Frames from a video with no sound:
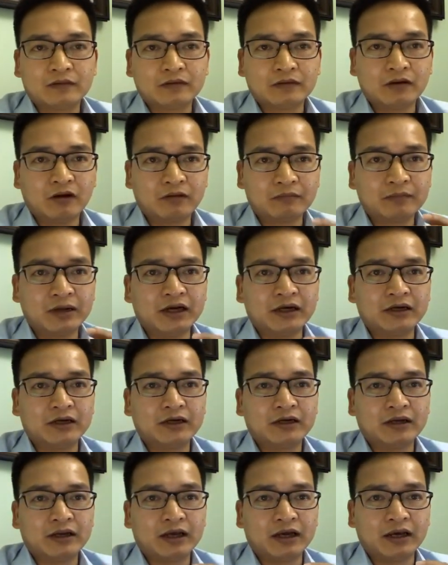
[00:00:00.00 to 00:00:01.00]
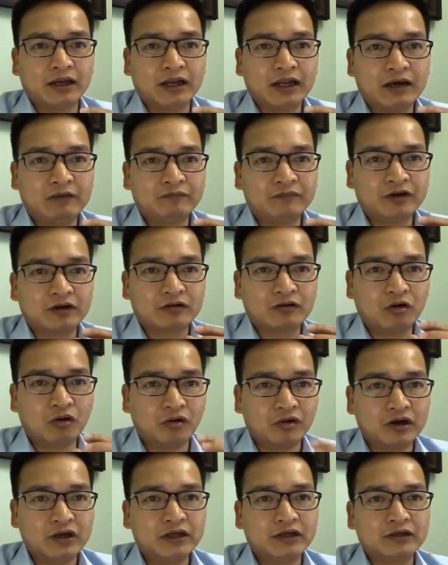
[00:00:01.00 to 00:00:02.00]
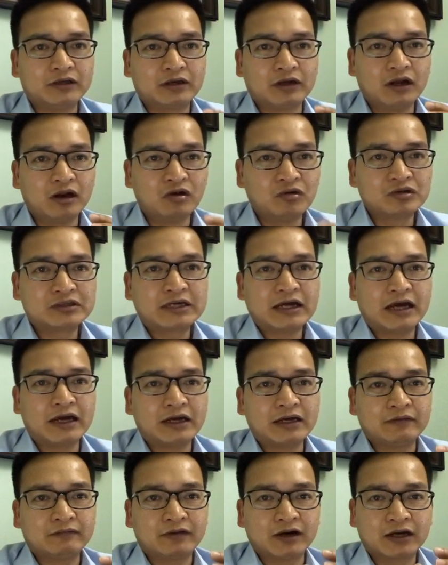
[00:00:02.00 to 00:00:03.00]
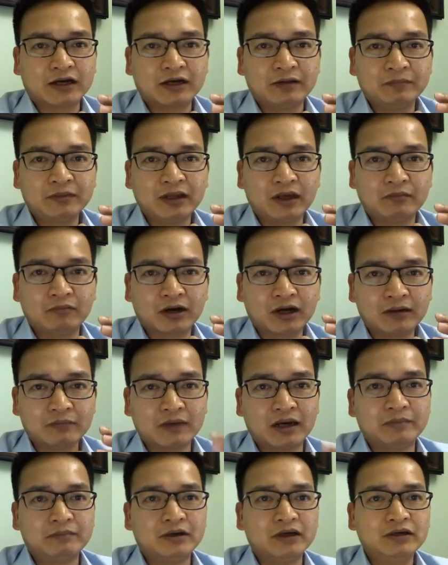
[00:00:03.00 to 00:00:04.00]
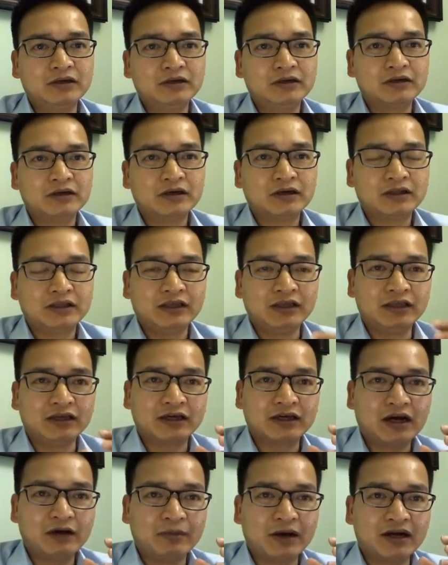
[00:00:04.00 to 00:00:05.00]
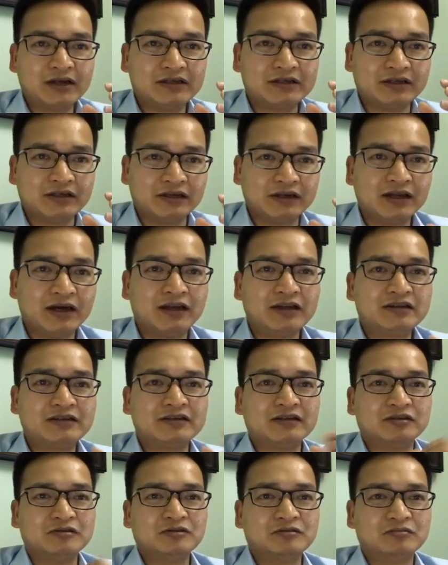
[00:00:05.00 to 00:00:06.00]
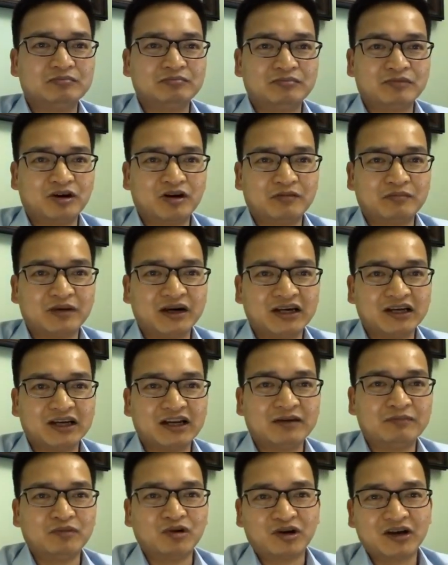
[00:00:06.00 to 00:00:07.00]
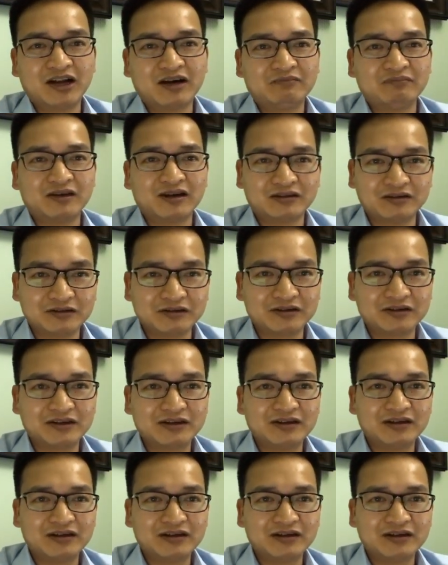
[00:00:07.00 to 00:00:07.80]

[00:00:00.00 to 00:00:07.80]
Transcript: đòn bẩy để làm việc ổn định lâu dài và kiếm tiền một cách bền vững thì các bạn chỉ nên sử dụng đòn bẩy là một năm mà thôi